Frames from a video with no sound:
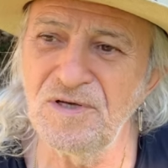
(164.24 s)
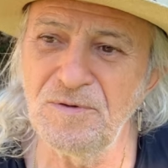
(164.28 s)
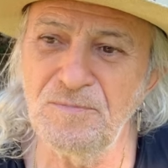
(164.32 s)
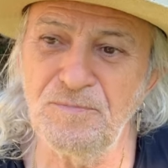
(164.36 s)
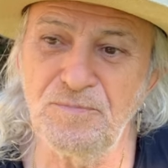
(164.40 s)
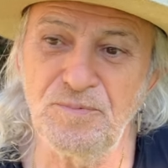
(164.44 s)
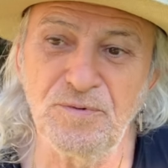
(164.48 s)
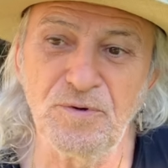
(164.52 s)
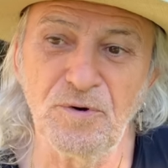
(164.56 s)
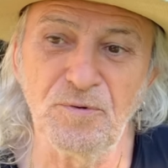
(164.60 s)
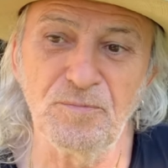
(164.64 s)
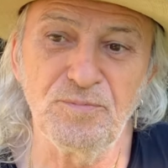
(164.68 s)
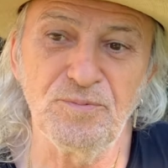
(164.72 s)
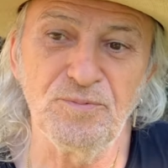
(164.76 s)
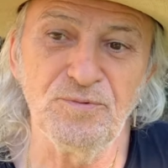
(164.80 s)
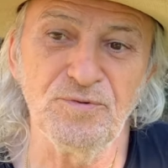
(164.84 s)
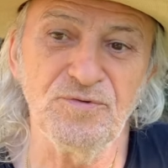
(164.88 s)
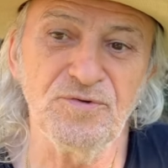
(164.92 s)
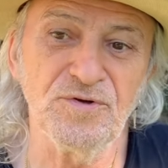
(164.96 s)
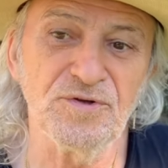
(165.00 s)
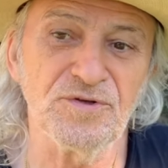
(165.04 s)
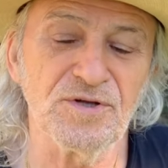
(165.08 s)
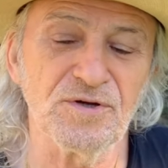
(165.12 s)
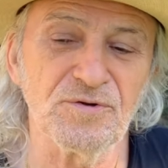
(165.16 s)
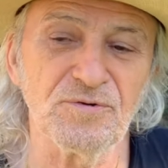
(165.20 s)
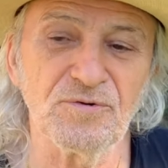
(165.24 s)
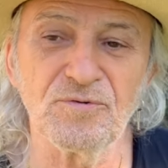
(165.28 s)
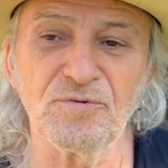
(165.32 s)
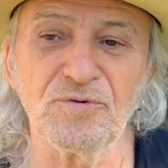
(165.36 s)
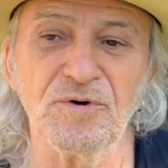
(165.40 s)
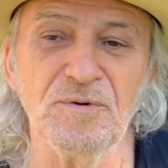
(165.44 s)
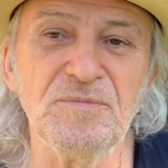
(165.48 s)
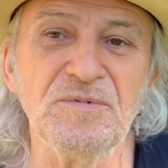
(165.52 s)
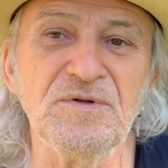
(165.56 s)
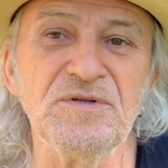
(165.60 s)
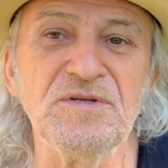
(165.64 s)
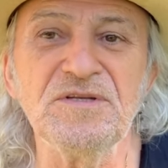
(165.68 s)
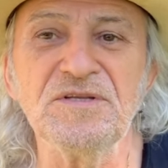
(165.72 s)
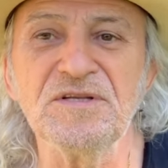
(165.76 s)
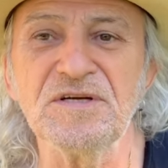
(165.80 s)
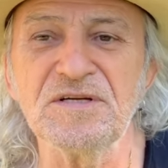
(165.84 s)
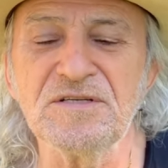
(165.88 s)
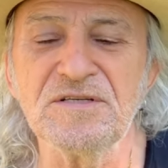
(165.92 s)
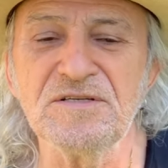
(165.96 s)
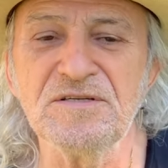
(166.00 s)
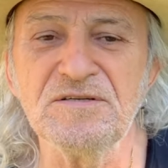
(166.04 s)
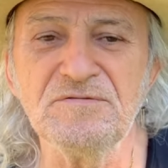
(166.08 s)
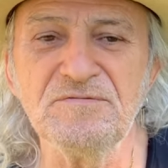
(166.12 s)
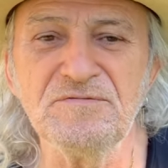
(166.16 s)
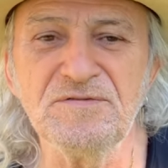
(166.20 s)
puis en plus, c'est un endroit
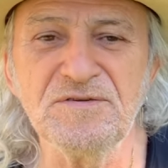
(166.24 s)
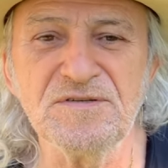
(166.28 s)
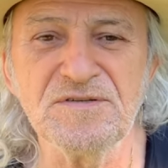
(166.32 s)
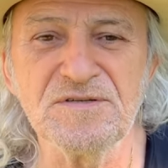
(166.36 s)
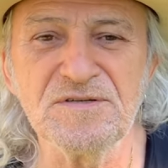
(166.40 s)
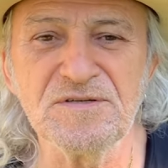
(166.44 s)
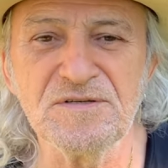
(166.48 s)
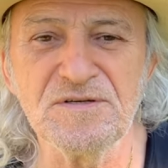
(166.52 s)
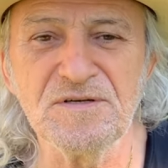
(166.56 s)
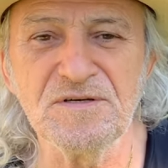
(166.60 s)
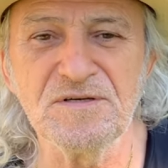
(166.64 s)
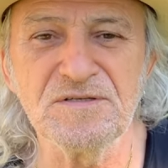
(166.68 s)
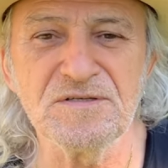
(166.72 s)
méditatif ici.